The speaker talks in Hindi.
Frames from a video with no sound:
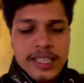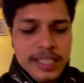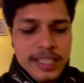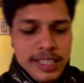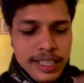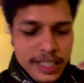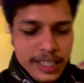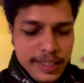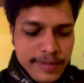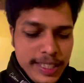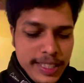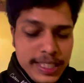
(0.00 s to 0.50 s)

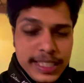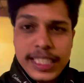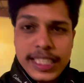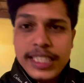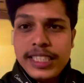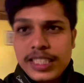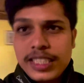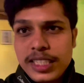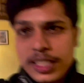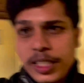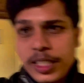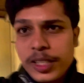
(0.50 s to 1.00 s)
विल चेंज
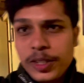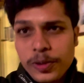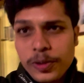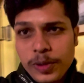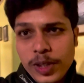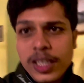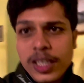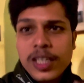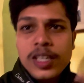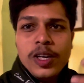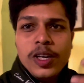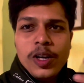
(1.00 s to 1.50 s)
इट it into
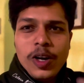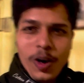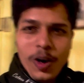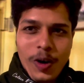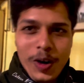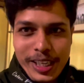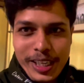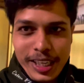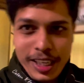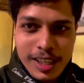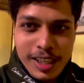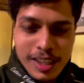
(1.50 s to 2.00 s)

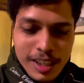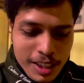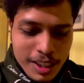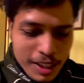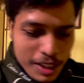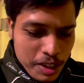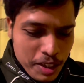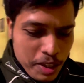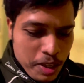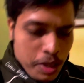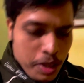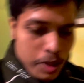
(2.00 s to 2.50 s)
a
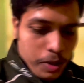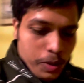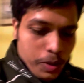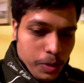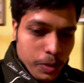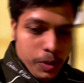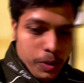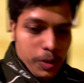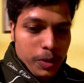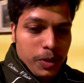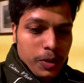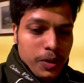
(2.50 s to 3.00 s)

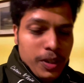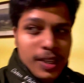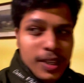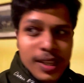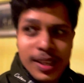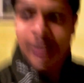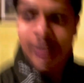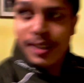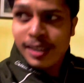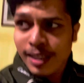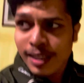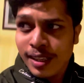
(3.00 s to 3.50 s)
तो
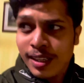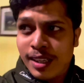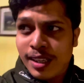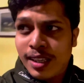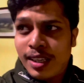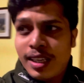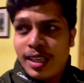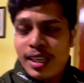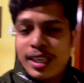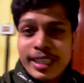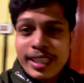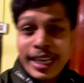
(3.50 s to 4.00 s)

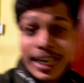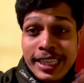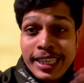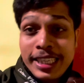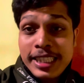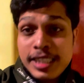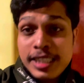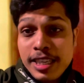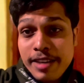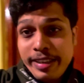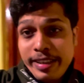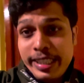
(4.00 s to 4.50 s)
97
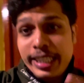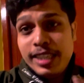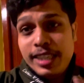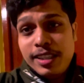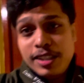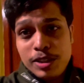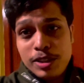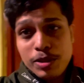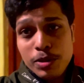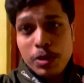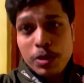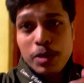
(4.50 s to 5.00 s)
सेवन
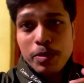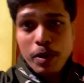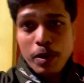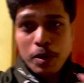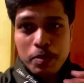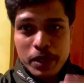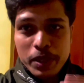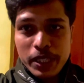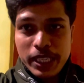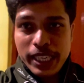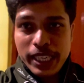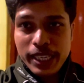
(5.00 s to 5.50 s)
ईयर्स ओल्ड
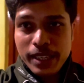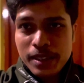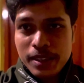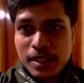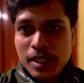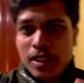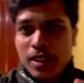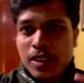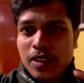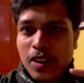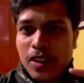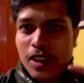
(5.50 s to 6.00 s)
प्रॉपर्टी है
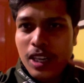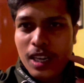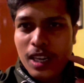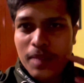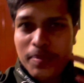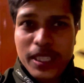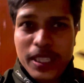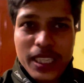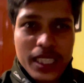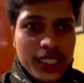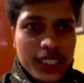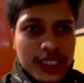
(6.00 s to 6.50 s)
और आप
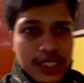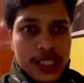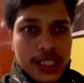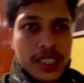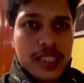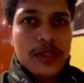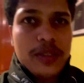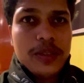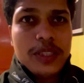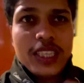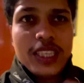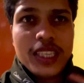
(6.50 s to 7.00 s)
देख ही सकते
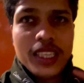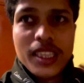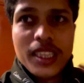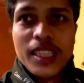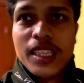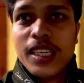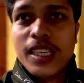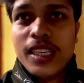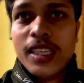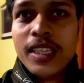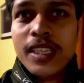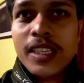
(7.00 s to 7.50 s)
हो कि कितने
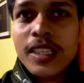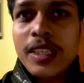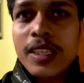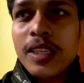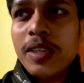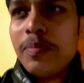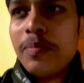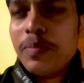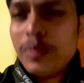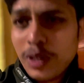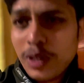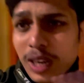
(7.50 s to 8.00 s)

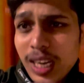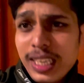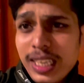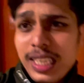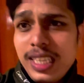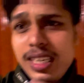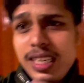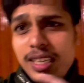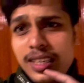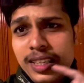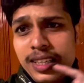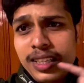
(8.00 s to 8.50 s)
पुराने
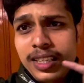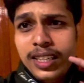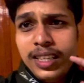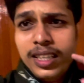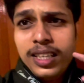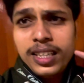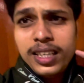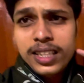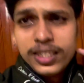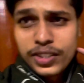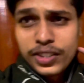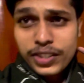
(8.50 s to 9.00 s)

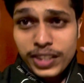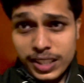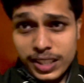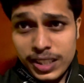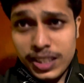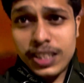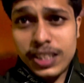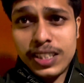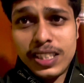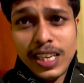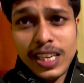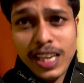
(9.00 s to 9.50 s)

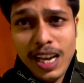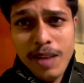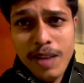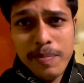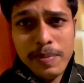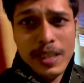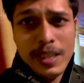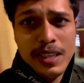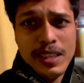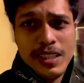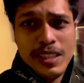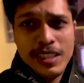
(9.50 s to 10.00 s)
स्ट्रक्चर्स है यहाँ पे
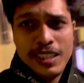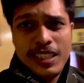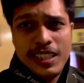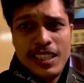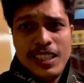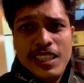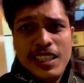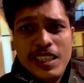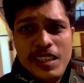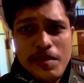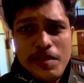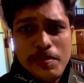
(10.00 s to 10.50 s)

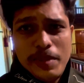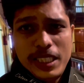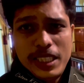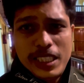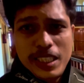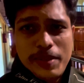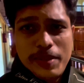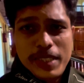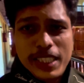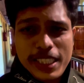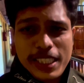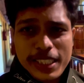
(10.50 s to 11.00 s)
पीछे
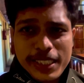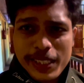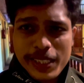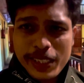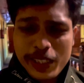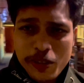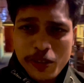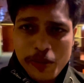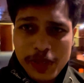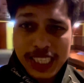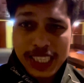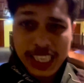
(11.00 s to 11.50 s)
भी देख सकते
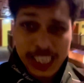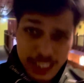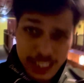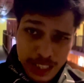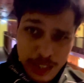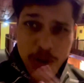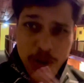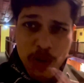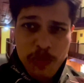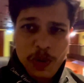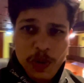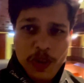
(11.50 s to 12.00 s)
हो मैं दिखाता हूँ
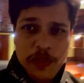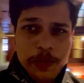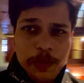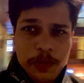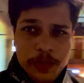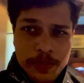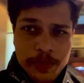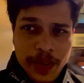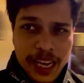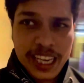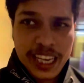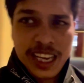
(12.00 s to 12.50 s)
आपको
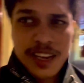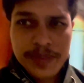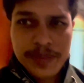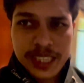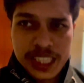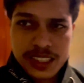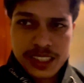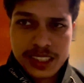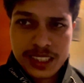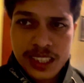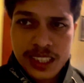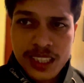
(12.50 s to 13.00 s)
बैक कैमरा
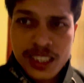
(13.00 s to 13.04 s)
से